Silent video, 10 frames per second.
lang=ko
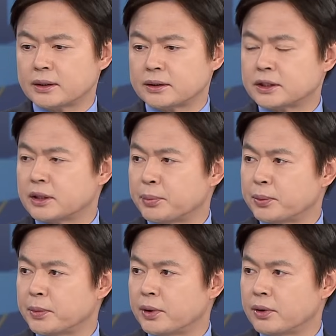의지의
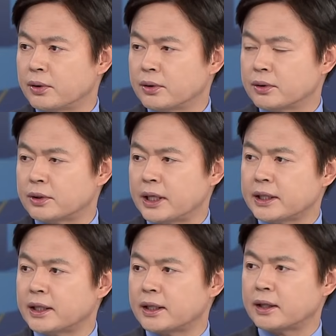표명을
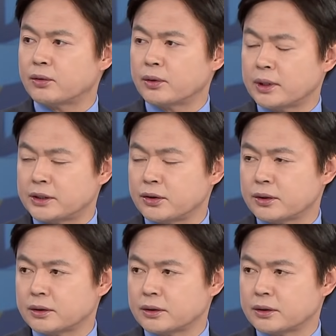했다라고 해석